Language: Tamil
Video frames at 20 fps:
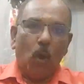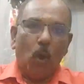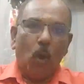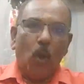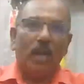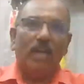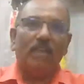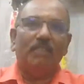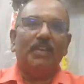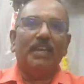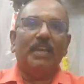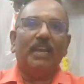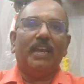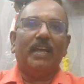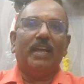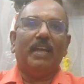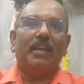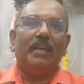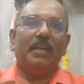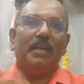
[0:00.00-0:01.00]
ஹாலில்
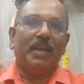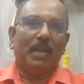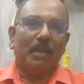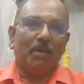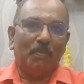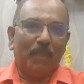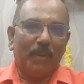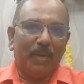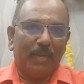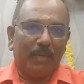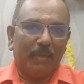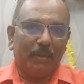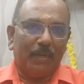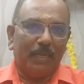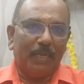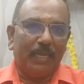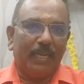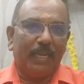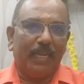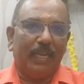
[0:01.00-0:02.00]
வைக்கலாம் நம்ம பட
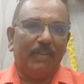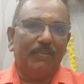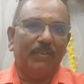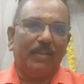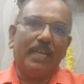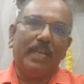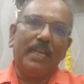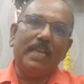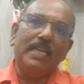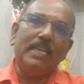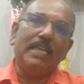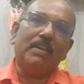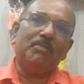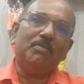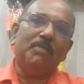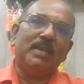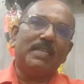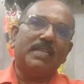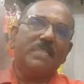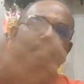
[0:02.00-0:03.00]
கடுக்கரையில் வைக்கலாம் இங்கே
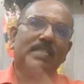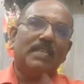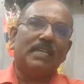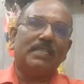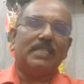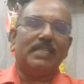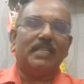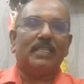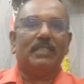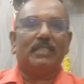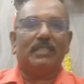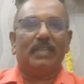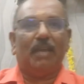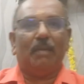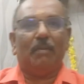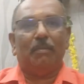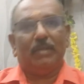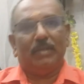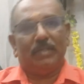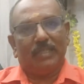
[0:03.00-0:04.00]
கிருஷ்ணர்
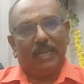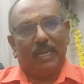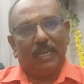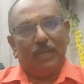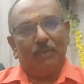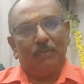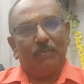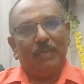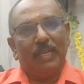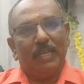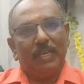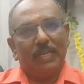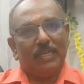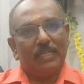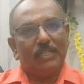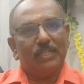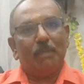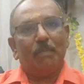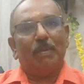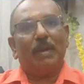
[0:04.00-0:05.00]
சிலையும்
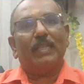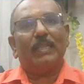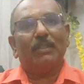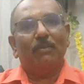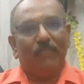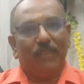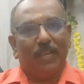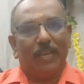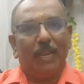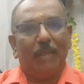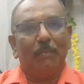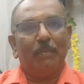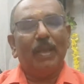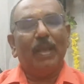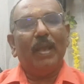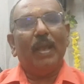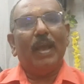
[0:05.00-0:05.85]
கிருஷ்ண படத்தும் வைக்கலாம்